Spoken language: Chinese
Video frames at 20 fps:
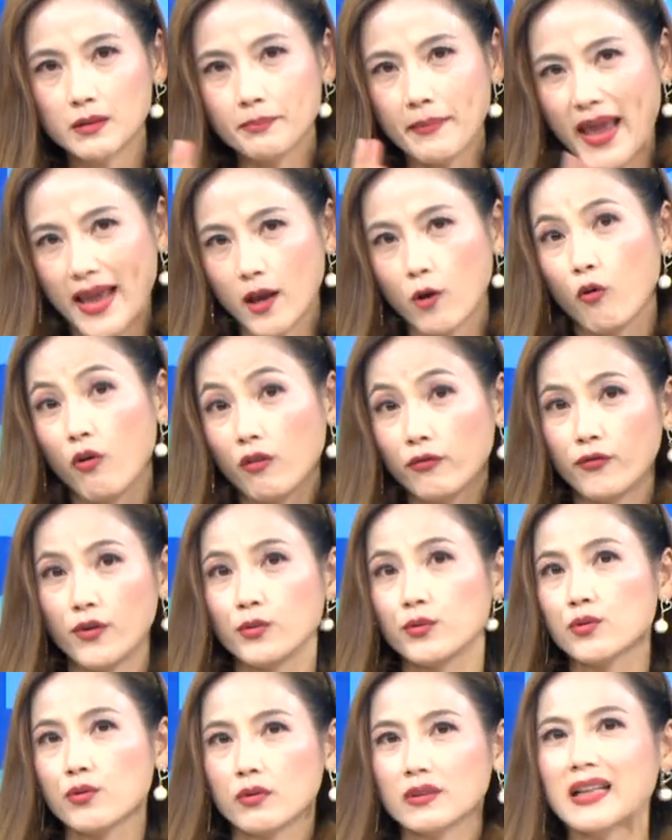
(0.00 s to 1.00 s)
美国
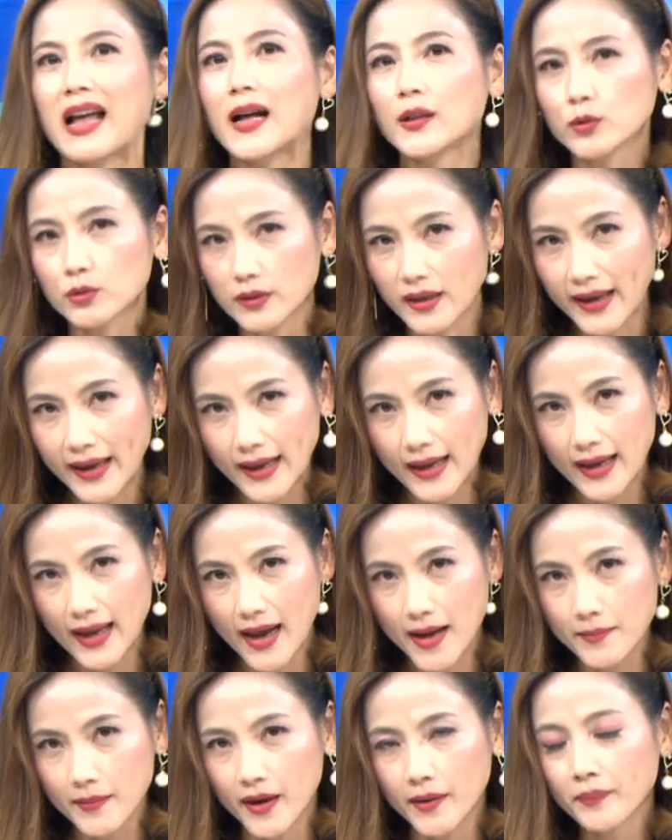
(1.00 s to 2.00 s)
封锁大陆的
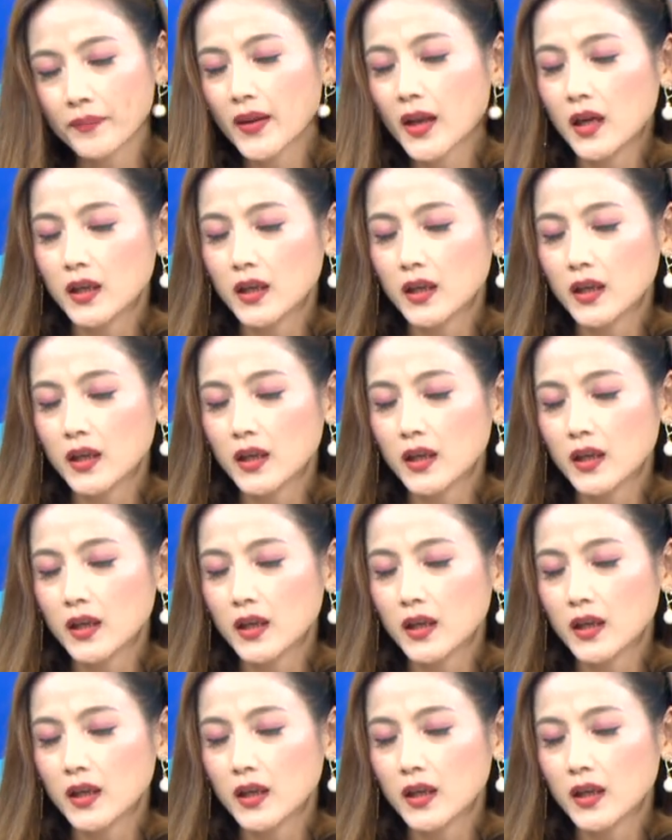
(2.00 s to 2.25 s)
AI 嘛。